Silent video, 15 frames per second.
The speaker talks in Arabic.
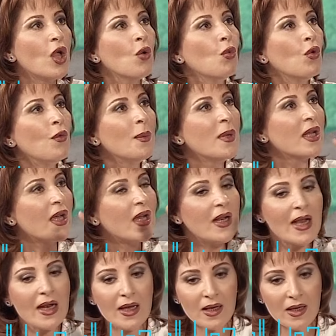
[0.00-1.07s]
نعم، ومن
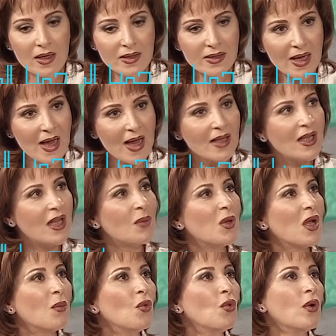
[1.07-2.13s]
خلال الاسعاد
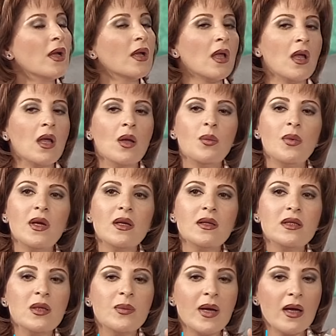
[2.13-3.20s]
اللي بيعمله لك
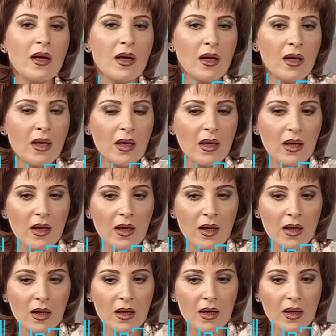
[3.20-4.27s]
بيدي بقى
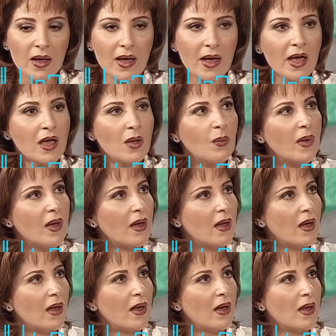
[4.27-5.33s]
آه،
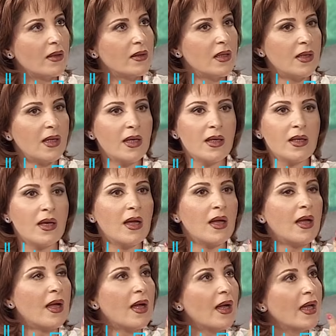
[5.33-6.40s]
حكمه
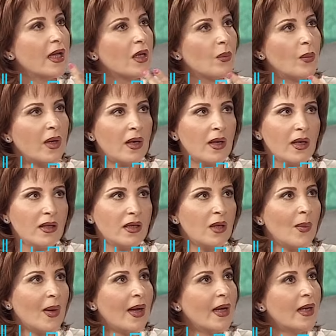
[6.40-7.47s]
دينيه حكمه
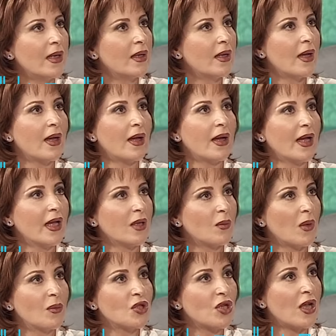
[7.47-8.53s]
اجتماعيه
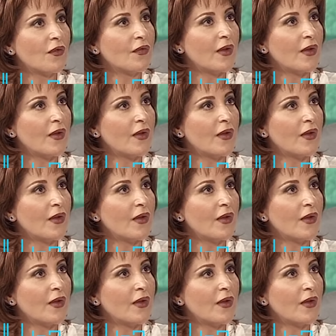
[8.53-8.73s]
حكمه مش